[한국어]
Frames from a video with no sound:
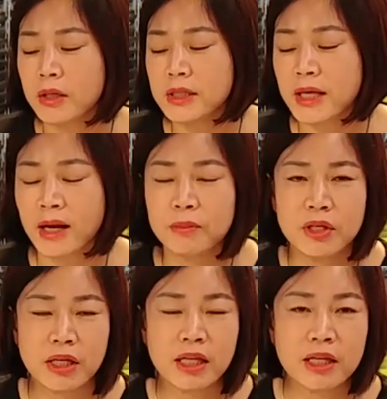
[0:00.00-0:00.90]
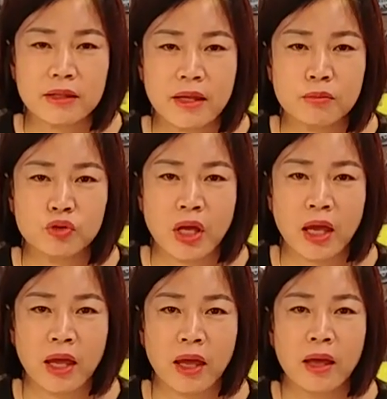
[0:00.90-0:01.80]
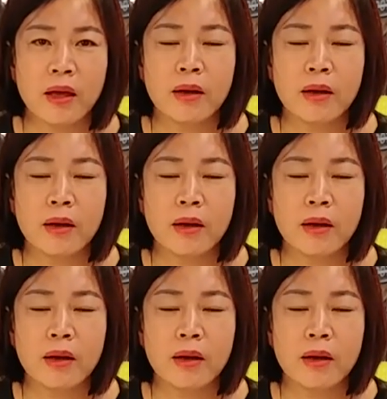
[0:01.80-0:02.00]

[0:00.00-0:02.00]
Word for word: 이 사람들이 있기 때문에